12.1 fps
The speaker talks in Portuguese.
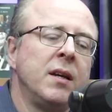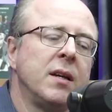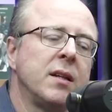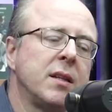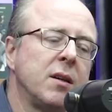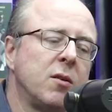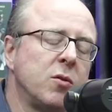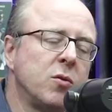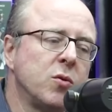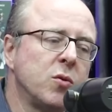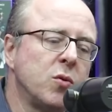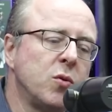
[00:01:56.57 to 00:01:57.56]
Então, no,
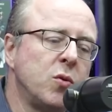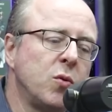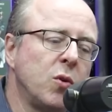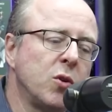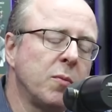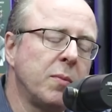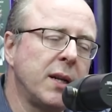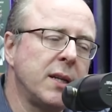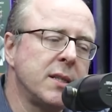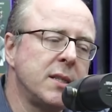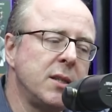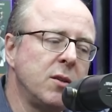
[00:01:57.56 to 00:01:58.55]
o, quando o
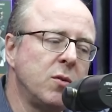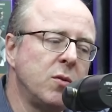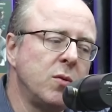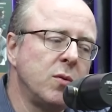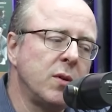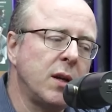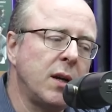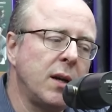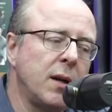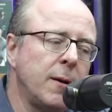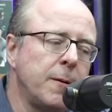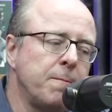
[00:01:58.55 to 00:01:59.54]
Brasil,
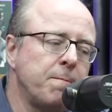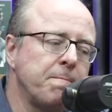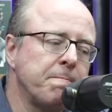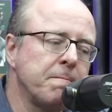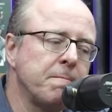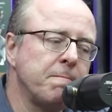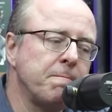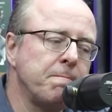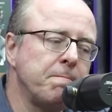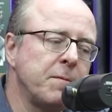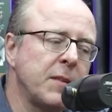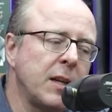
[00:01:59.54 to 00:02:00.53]
na,
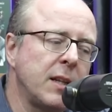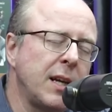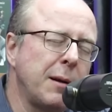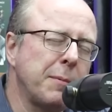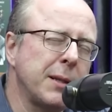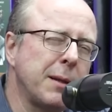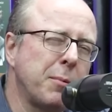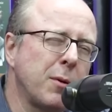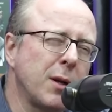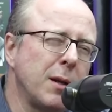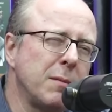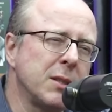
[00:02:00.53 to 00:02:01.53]
na, na, época da
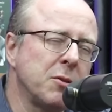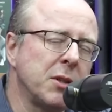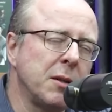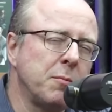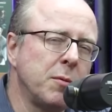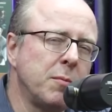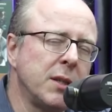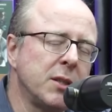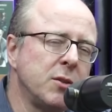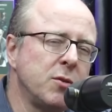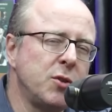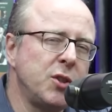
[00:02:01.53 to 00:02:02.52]
proclamação da República, o
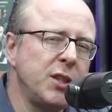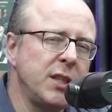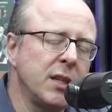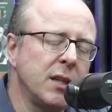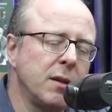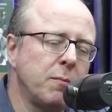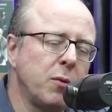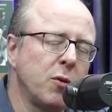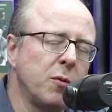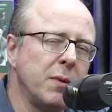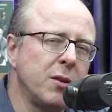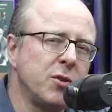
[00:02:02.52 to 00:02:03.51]
Brasil tinha pouco
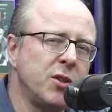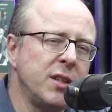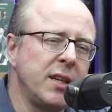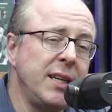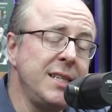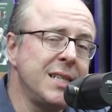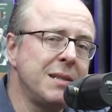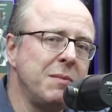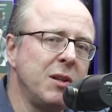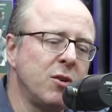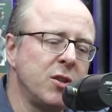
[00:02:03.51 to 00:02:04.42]
menos de 15 milhões de